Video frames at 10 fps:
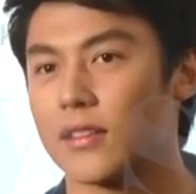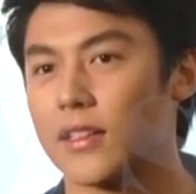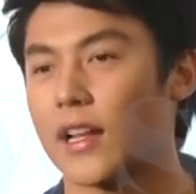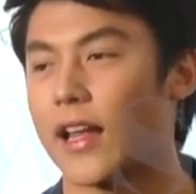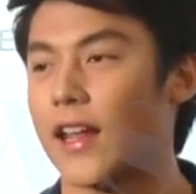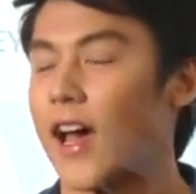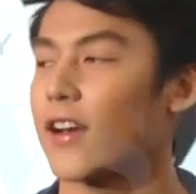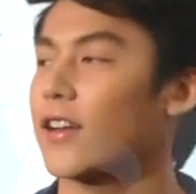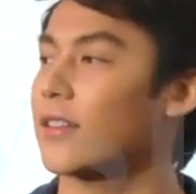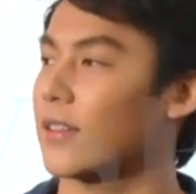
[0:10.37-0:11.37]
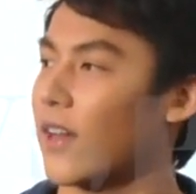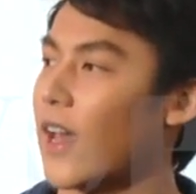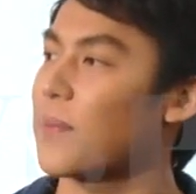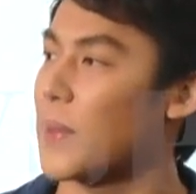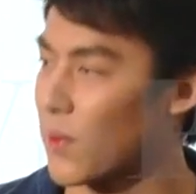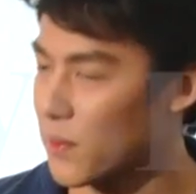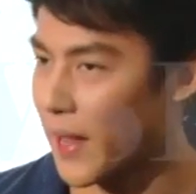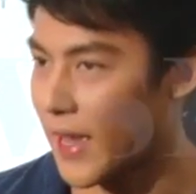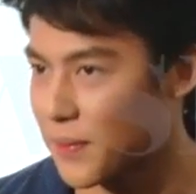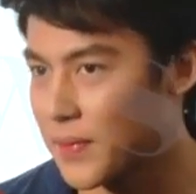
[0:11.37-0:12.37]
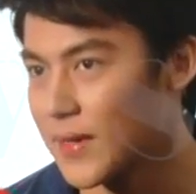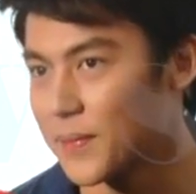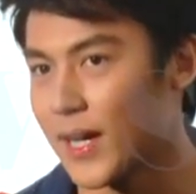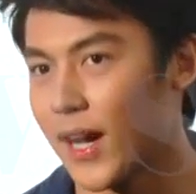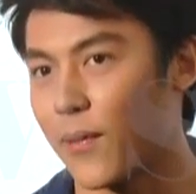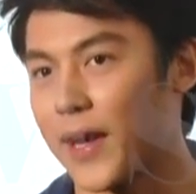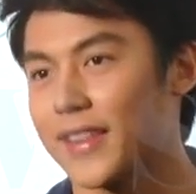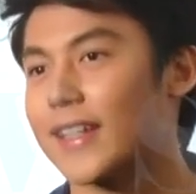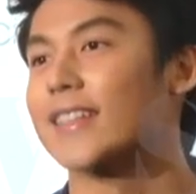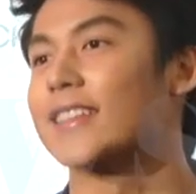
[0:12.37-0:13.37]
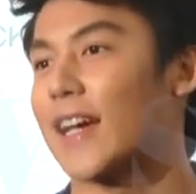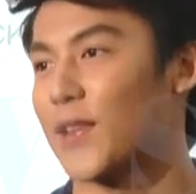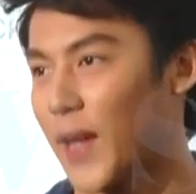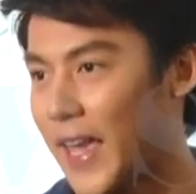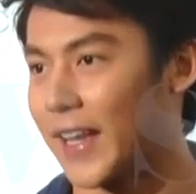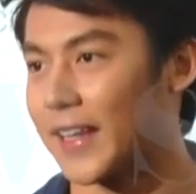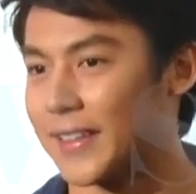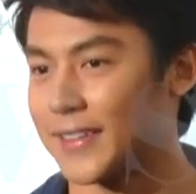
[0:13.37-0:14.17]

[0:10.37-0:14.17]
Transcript: นึกอะไรได้ก็ก็แค่พิมพ์ลงไป เพื่อเอาไว้เตือนใจตัวเอง